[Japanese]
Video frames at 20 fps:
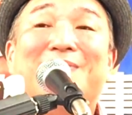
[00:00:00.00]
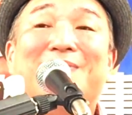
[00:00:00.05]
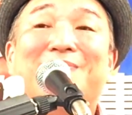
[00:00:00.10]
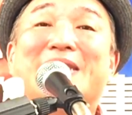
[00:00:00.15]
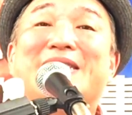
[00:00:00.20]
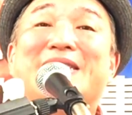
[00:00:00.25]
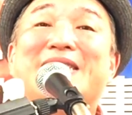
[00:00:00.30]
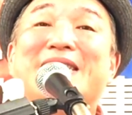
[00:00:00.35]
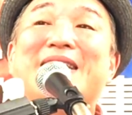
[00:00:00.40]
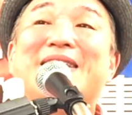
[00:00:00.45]

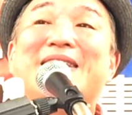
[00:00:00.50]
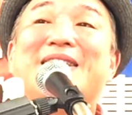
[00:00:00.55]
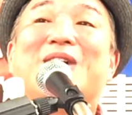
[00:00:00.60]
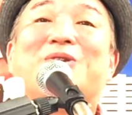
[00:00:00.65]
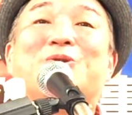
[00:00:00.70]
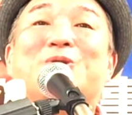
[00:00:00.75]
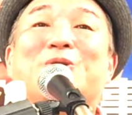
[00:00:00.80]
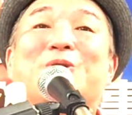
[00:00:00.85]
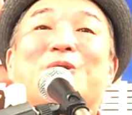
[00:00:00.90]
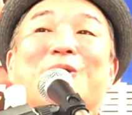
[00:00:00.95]
間違った
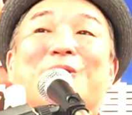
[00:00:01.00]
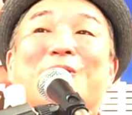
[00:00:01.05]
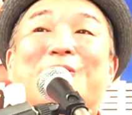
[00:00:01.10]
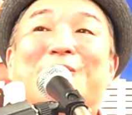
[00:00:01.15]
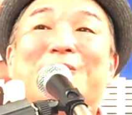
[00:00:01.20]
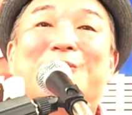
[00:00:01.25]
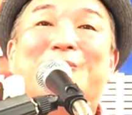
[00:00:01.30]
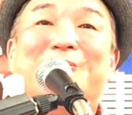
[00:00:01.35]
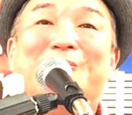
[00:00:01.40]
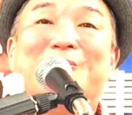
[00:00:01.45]
こと
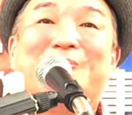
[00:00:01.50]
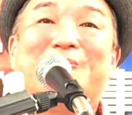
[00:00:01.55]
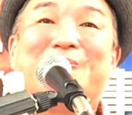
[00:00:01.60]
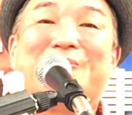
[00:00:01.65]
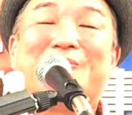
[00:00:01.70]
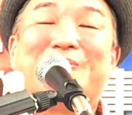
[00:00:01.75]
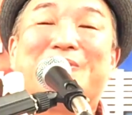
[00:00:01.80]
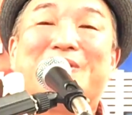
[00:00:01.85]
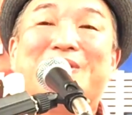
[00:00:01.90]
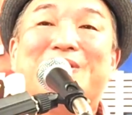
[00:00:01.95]

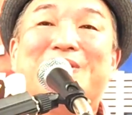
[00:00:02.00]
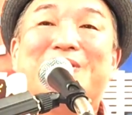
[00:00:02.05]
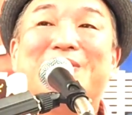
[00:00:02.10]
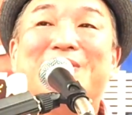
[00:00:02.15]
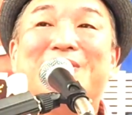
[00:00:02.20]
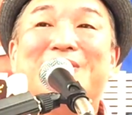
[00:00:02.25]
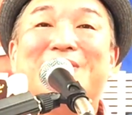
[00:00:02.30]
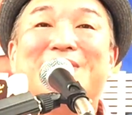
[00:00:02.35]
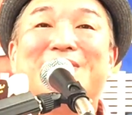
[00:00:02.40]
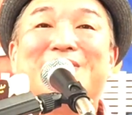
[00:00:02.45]

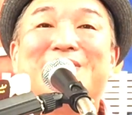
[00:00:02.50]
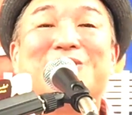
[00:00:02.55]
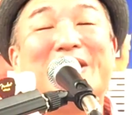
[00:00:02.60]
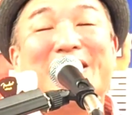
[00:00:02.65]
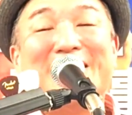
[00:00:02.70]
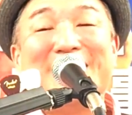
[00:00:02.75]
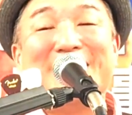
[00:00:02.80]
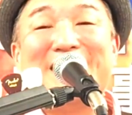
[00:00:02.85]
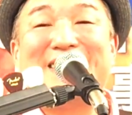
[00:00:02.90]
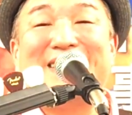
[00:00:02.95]
そ
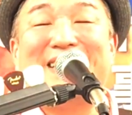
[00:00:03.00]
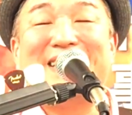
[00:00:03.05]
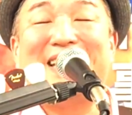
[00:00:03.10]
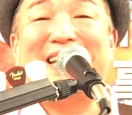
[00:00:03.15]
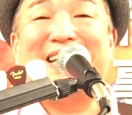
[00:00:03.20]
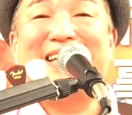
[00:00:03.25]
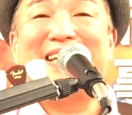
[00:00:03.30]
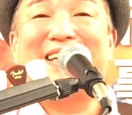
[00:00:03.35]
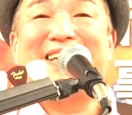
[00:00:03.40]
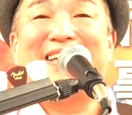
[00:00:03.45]
れがです
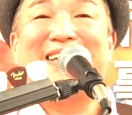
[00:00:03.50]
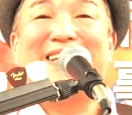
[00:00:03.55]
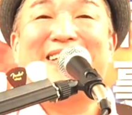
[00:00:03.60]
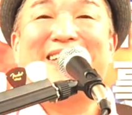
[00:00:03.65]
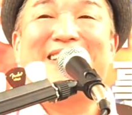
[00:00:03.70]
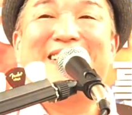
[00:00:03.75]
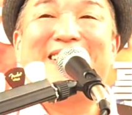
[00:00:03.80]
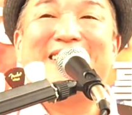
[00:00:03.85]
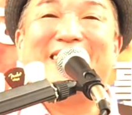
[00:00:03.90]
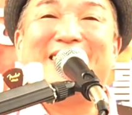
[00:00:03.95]
ね
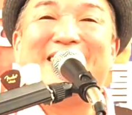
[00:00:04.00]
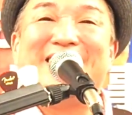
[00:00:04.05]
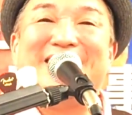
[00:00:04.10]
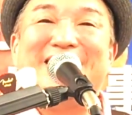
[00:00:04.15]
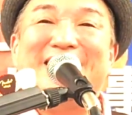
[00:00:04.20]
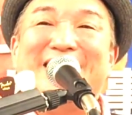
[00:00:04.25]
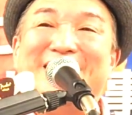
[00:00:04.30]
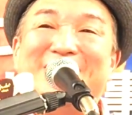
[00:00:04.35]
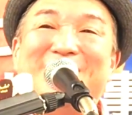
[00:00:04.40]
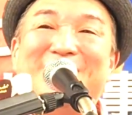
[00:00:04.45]

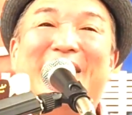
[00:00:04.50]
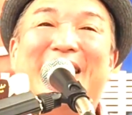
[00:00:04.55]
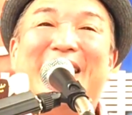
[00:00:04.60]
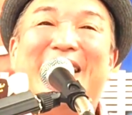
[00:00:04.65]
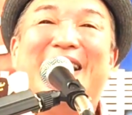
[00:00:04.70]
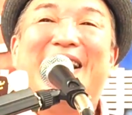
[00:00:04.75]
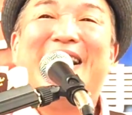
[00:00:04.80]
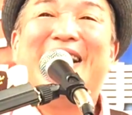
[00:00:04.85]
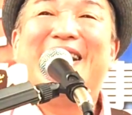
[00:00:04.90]
実は